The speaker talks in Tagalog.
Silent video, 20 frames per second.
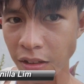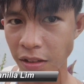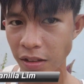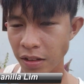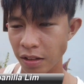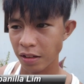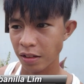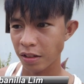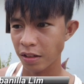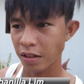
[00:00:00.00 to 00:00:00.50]
mo
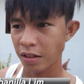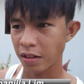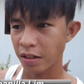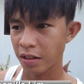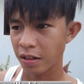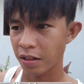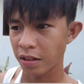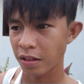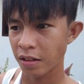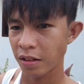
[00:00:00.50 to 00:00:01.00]
ngayon sa
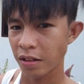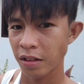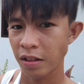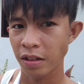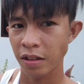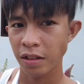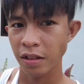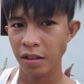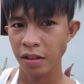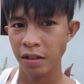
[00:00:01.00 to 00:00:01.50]
inyong
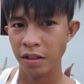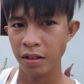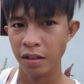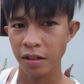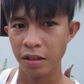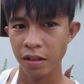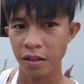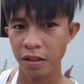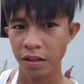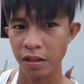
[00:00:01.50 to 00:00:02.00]

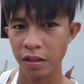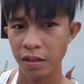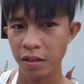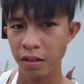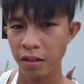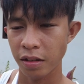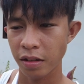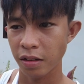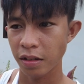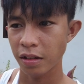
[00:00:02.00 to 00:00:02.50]
sa iyong mga
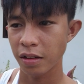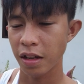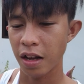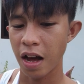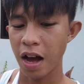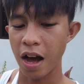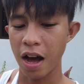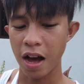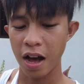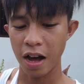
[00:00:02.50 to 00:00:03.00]
fans?
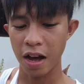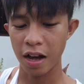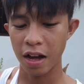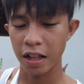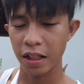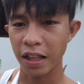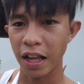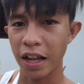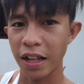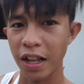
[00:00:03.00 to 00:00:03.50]
Ah,
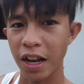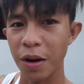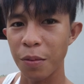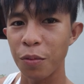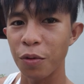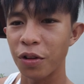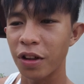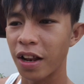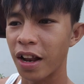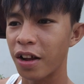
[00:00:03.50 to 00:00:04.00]
antayin na lang
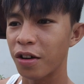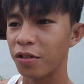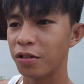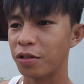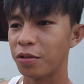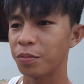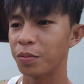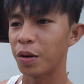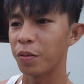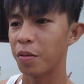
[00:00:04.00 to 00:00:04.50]
po nila yung
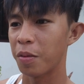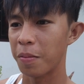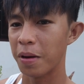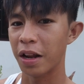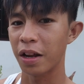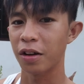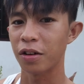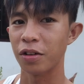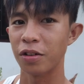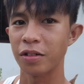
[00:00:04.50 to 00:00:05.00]

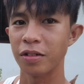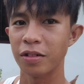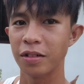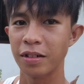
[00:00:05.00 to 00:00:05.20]
pagbabalik ko.